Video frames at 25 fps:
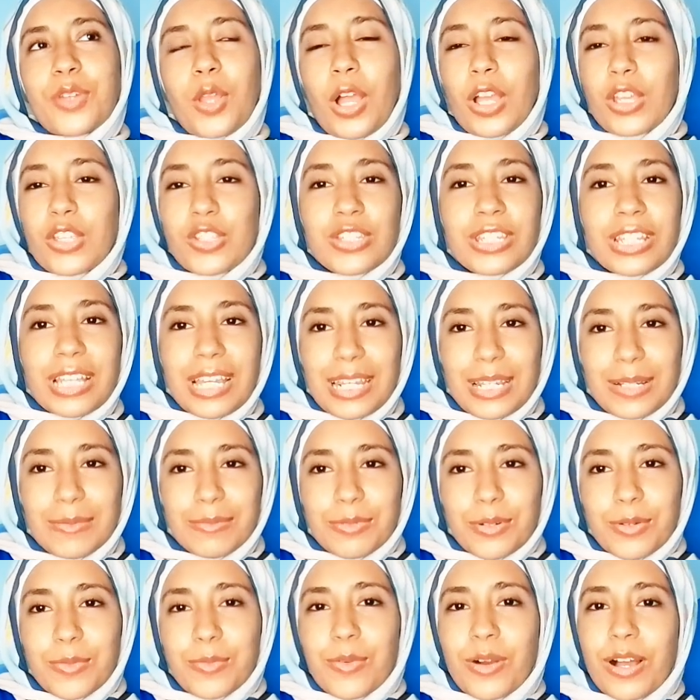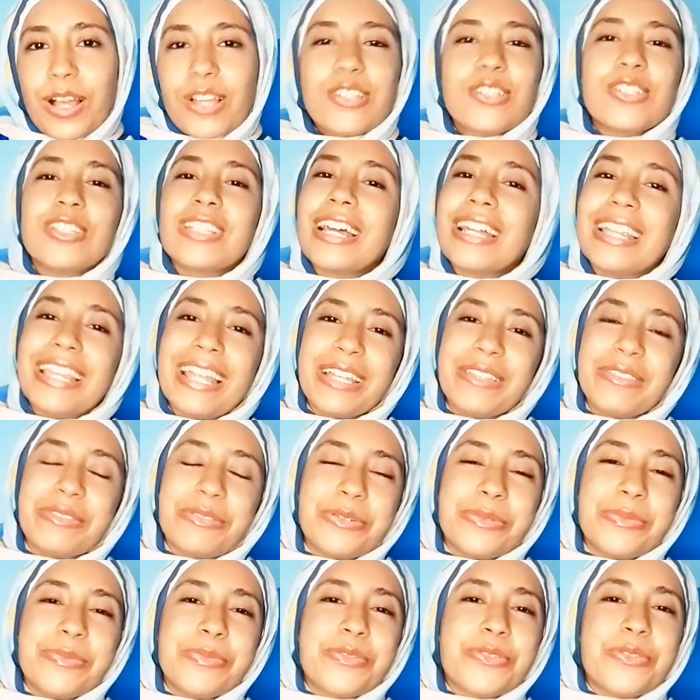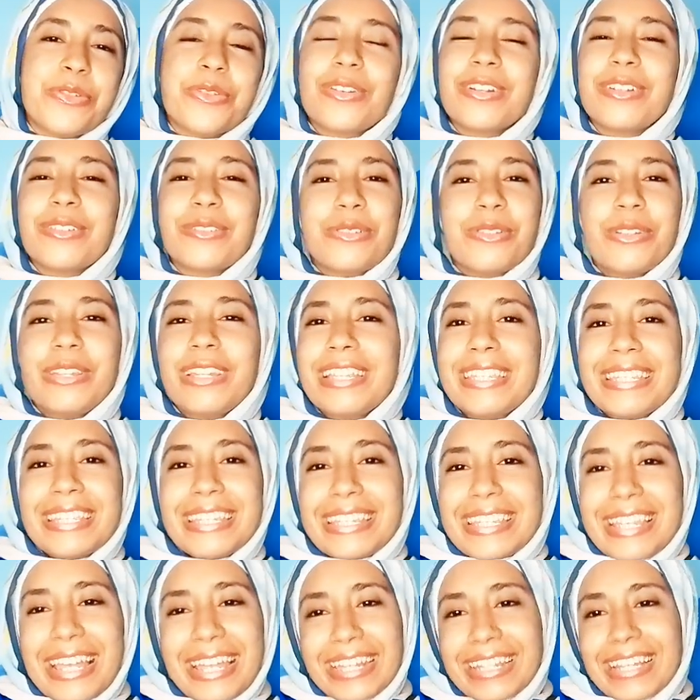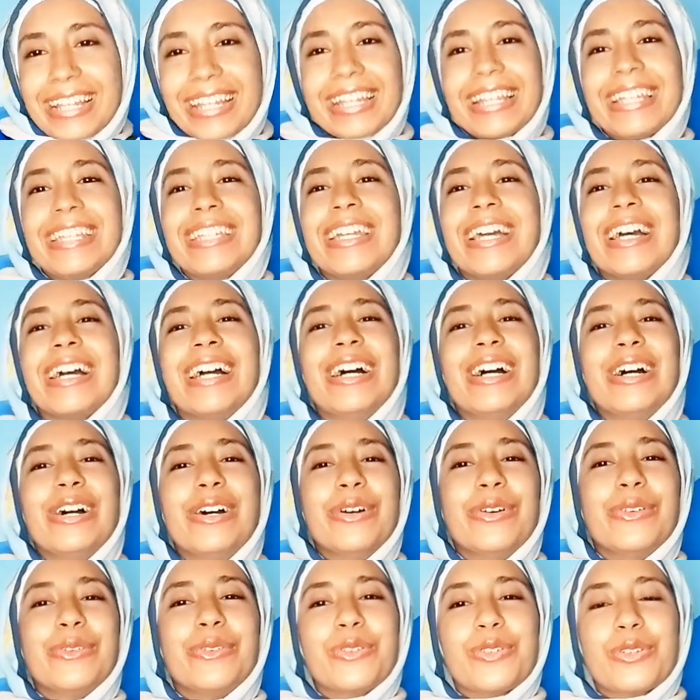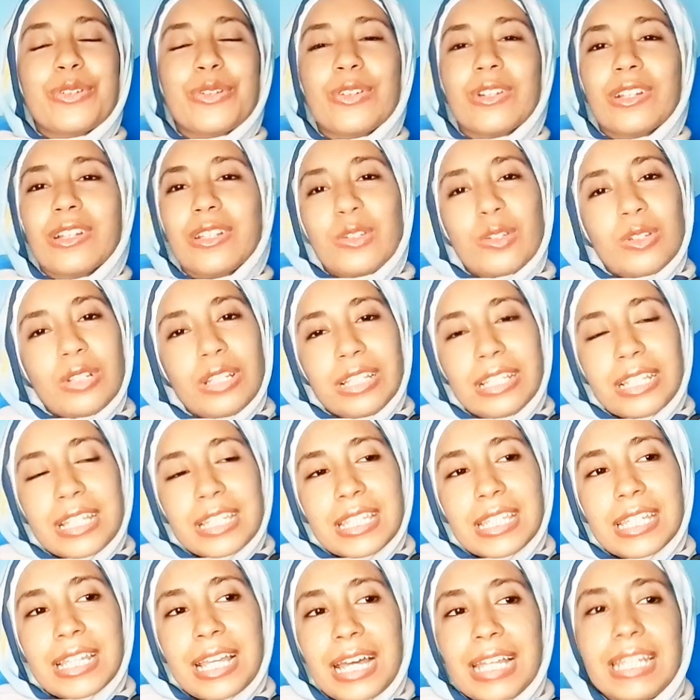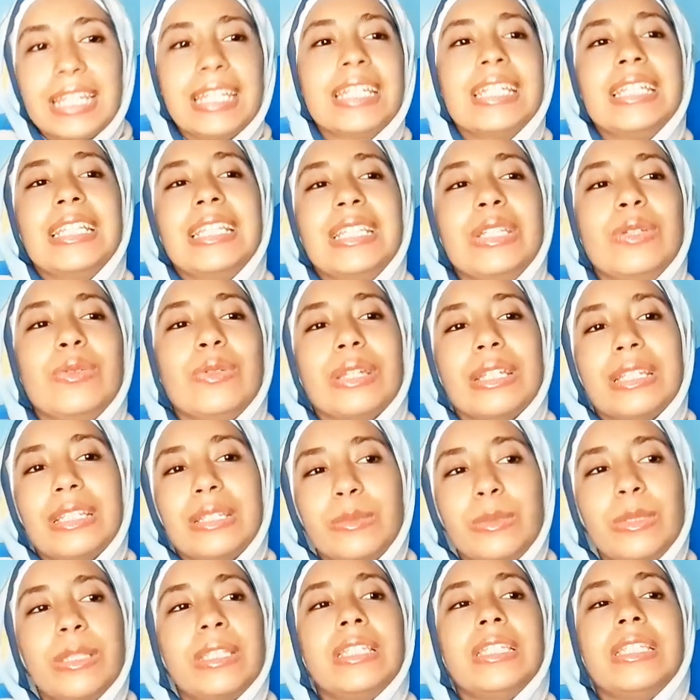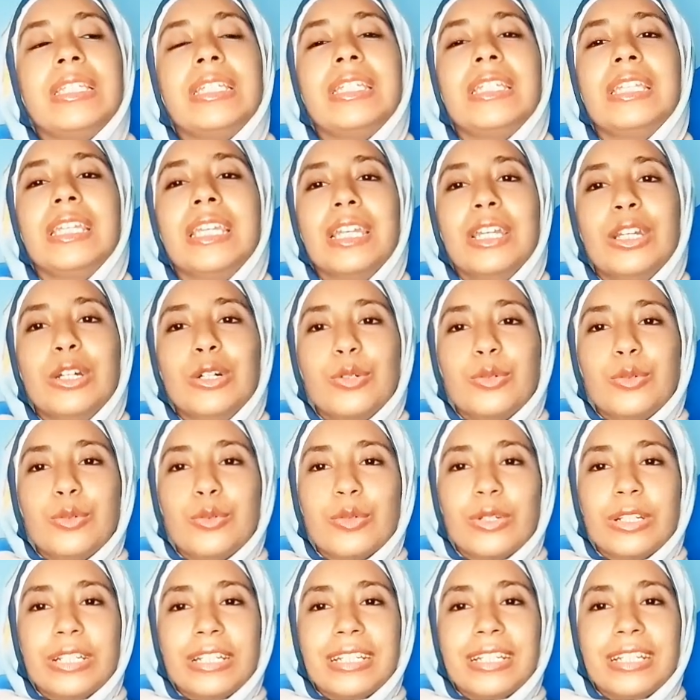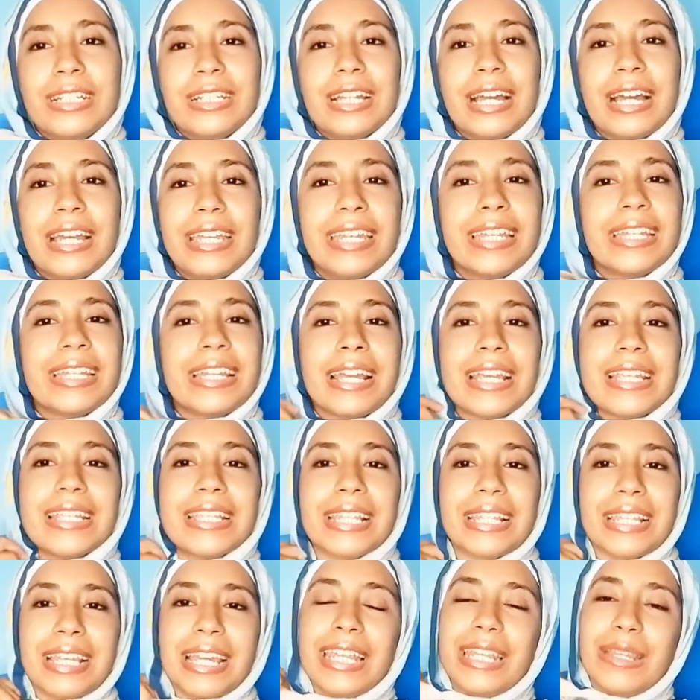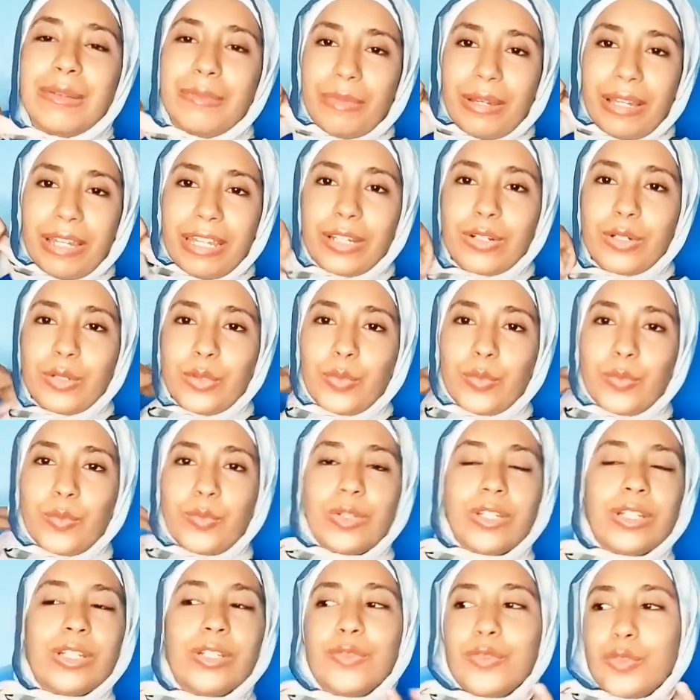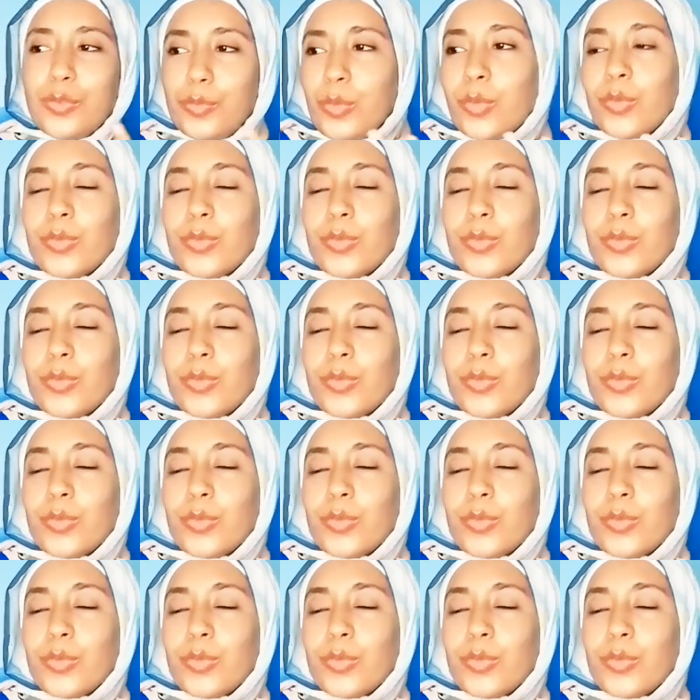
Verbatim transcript: وحشني كلامكم وحشني تعليقاتكم وشكرا لكل الناس اللي سالت عليا وشكرا لكل الناس اللي علقت لي كلمتني وحقيقه انا عايزه اتكلم معاكم آه، في